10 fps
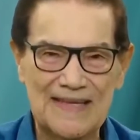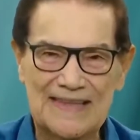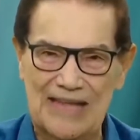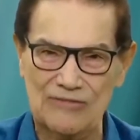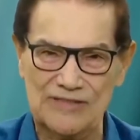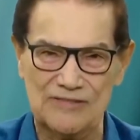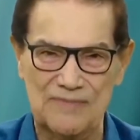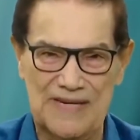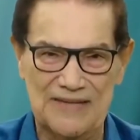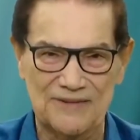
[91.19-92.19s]
Dios
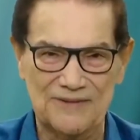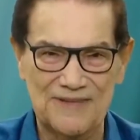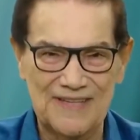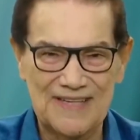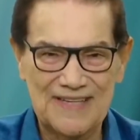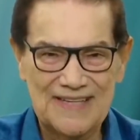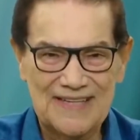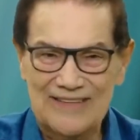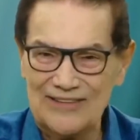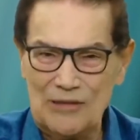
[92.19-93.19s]
mío,
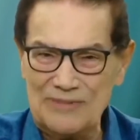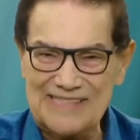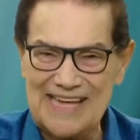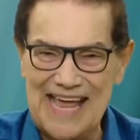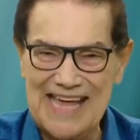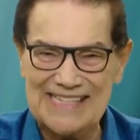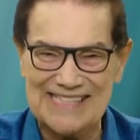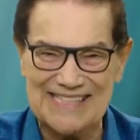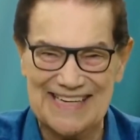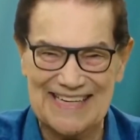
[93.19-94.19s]
no tenemos
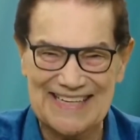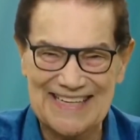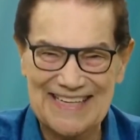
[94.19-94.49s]
quejas.